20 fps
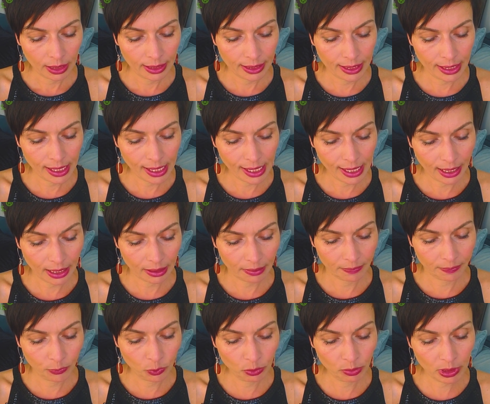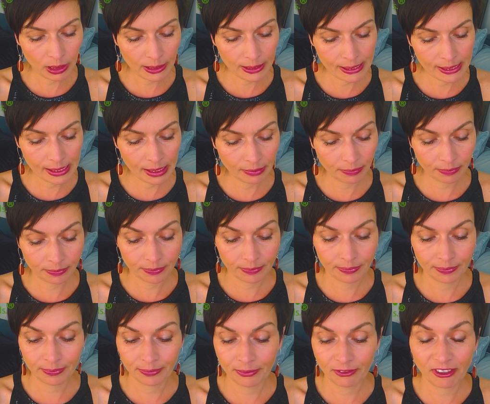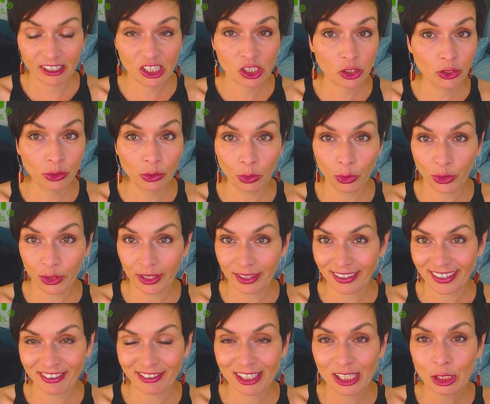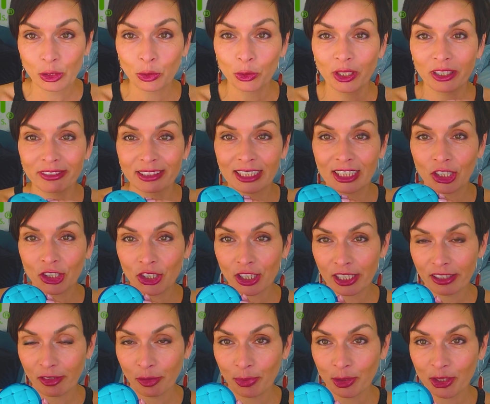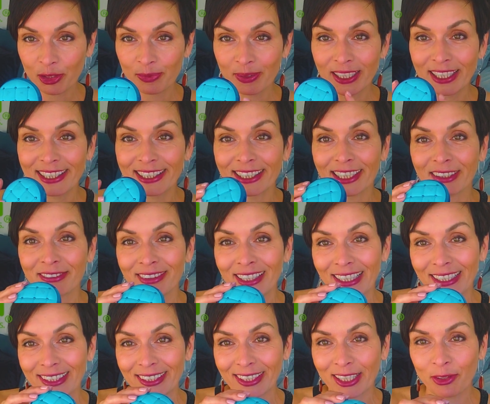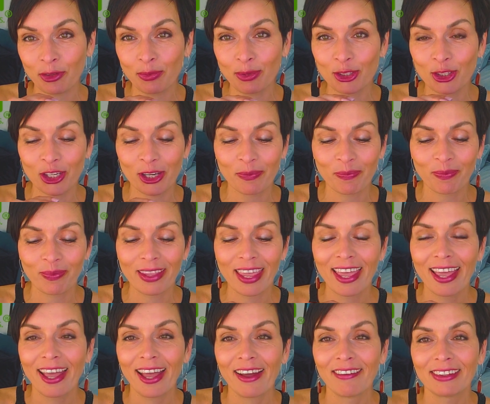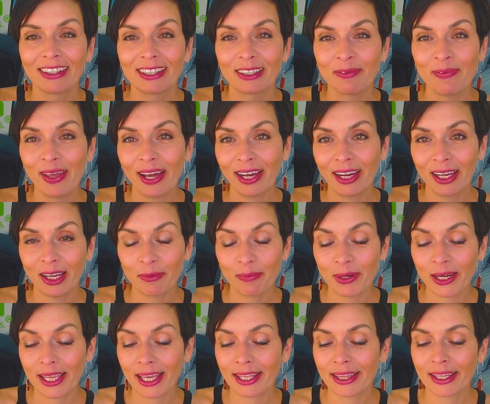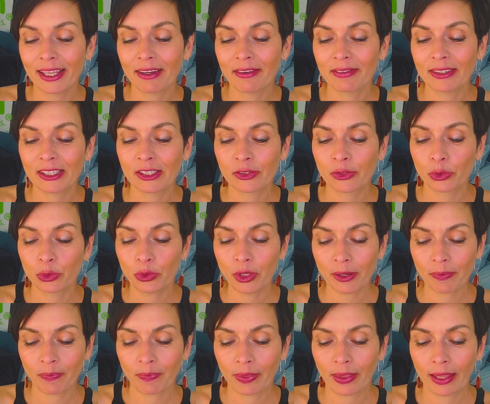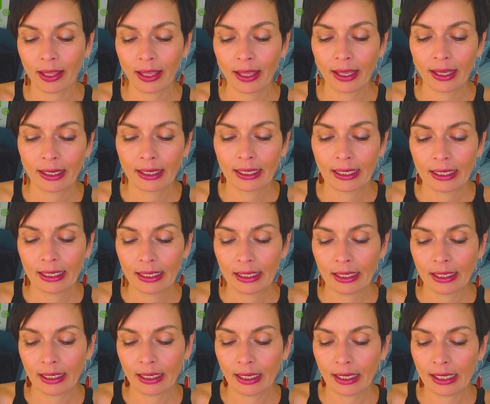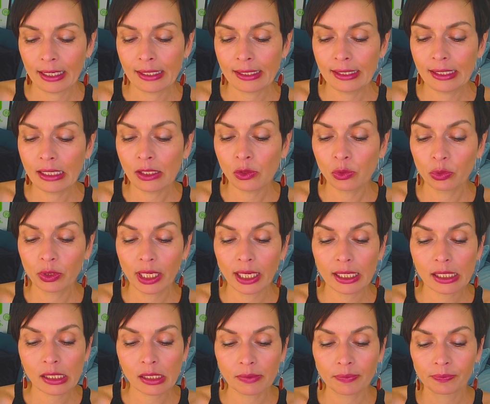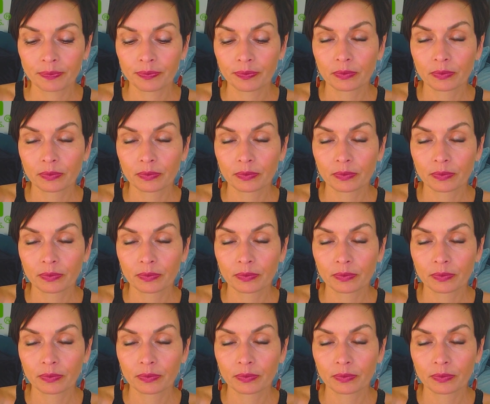Так, номер один. Восторг, восторг и восхищение. Во-первых, смотрите, как выглядит коробочка. Вот это мягкая, приятная текстура. А, и здесь у нас